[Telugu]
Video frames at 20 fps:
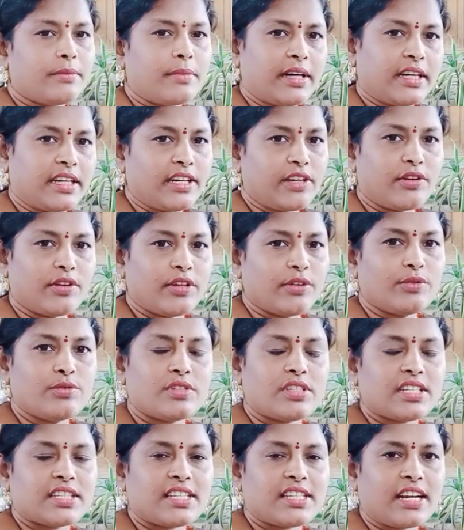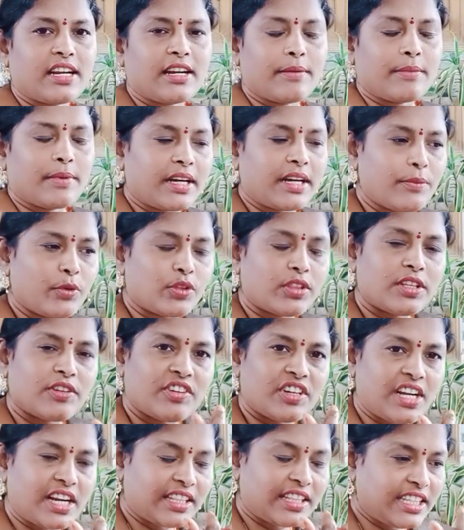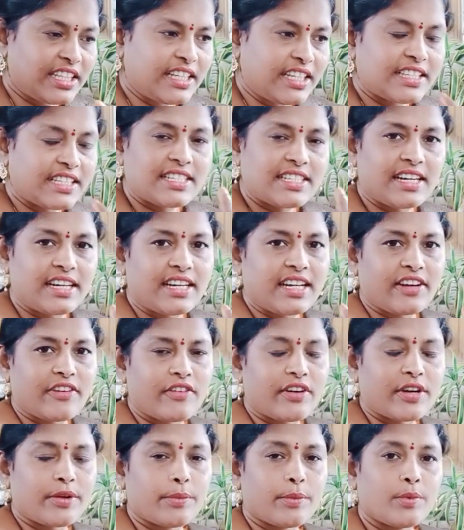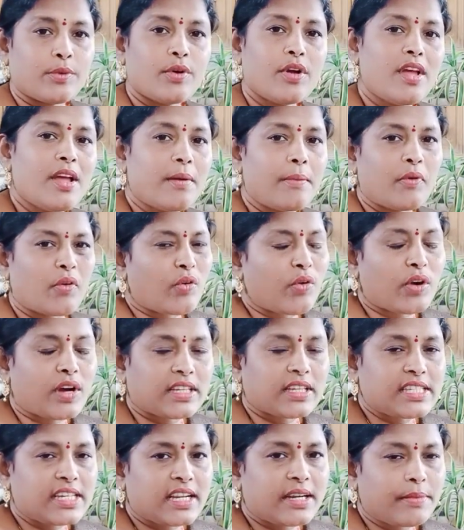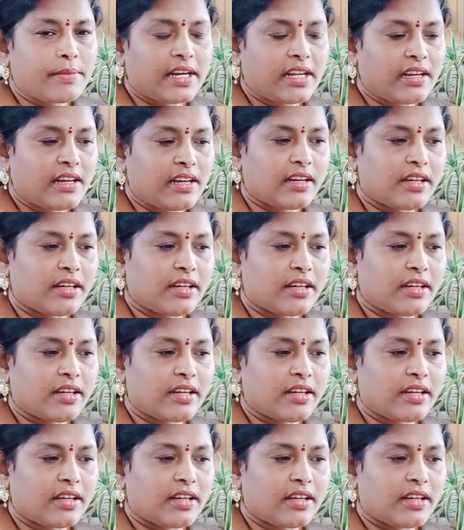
మట్టిలోనే ఉంచేసాను అనమాట మొత్తం ఇట్లా తినేసినట్టు అవ్వడము ఒక్కొక్కసారి మన